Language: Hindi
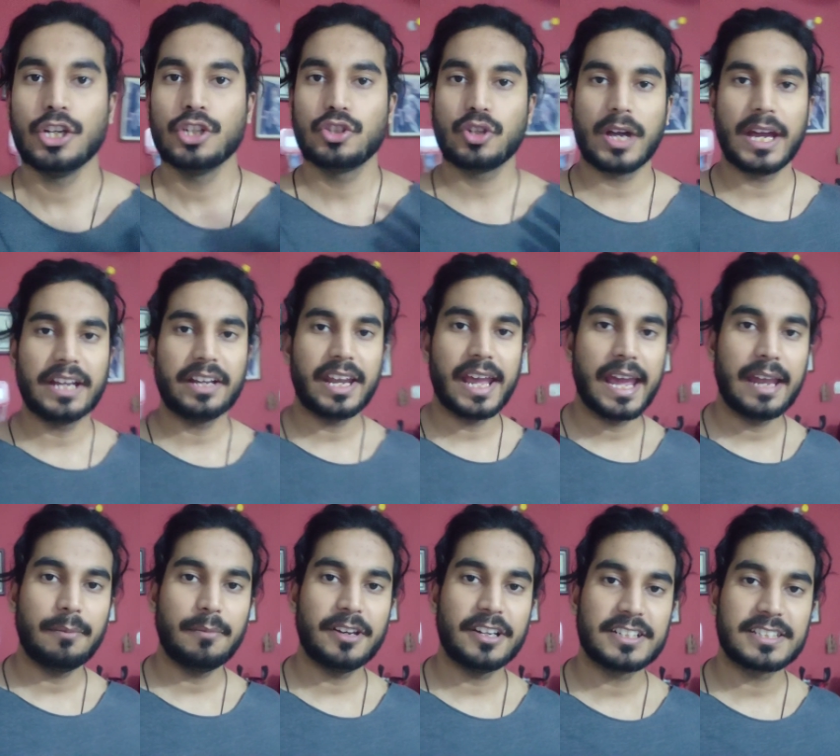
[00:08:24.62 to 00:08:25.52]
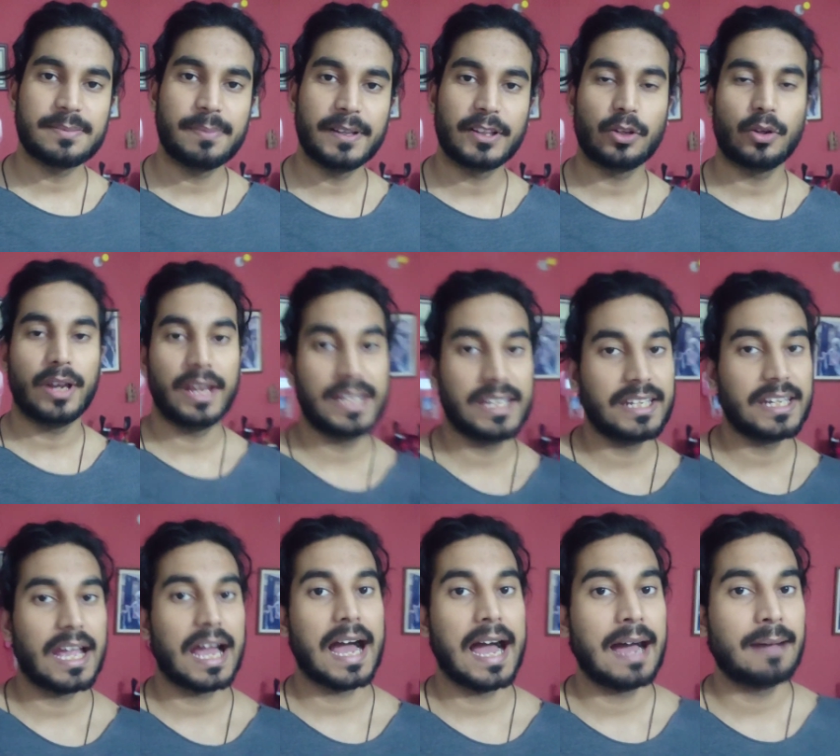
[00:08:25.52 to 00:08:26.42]
सो भाई टेन मिनट्स में तो
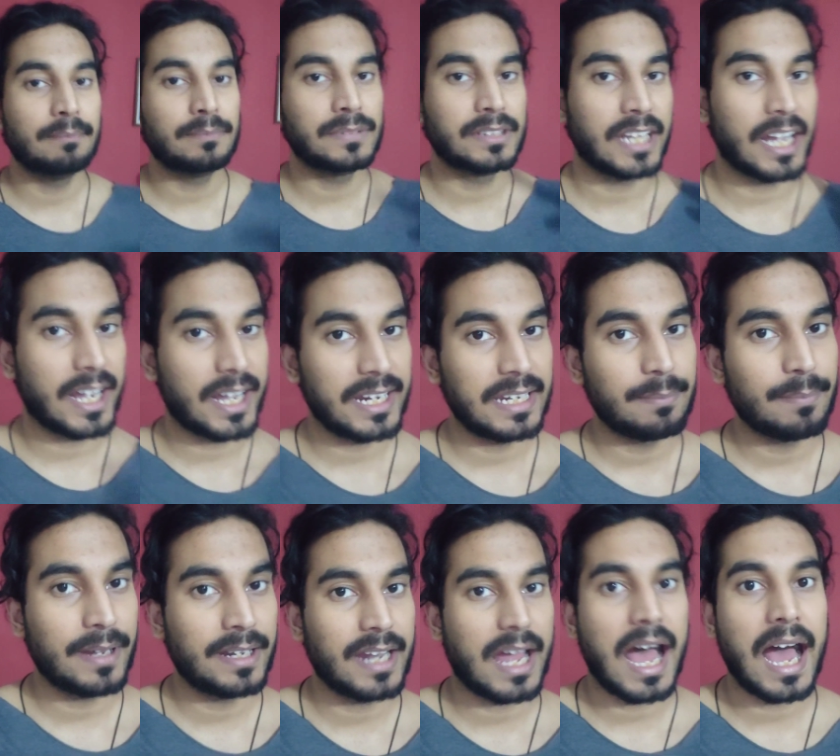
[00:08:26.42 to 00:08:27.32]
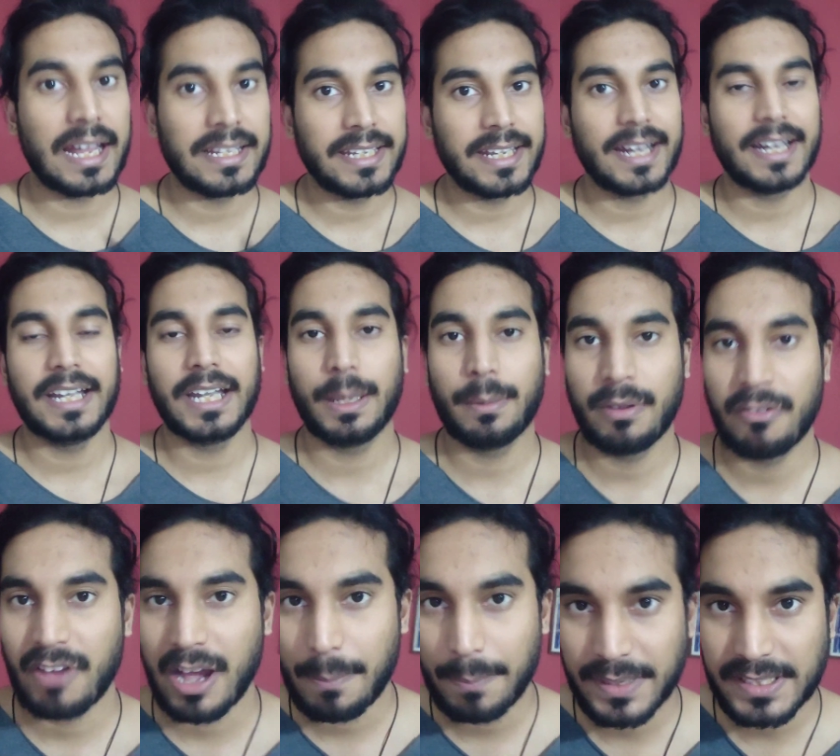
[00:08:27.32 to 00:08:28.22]
नहीं हम तकरीबन आधे घंटे में
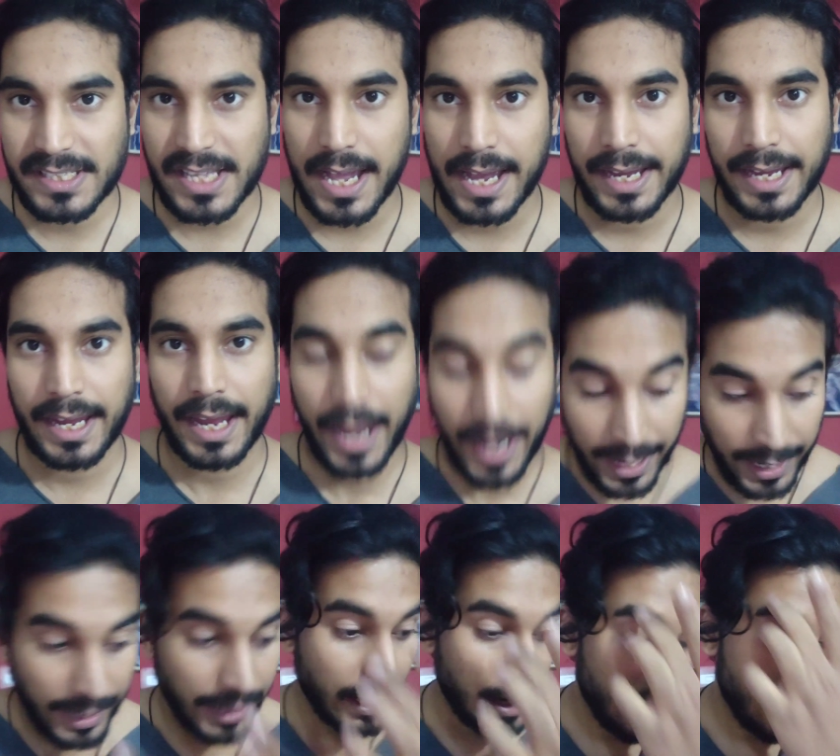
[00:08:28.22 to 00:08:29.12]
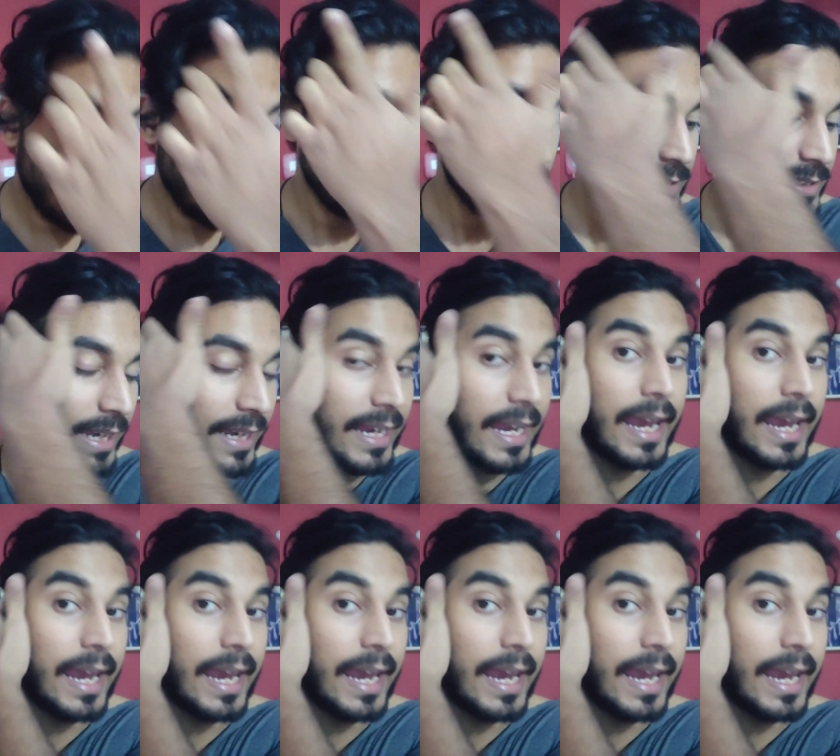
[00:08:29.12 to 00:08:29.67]
वापस आए हैं सही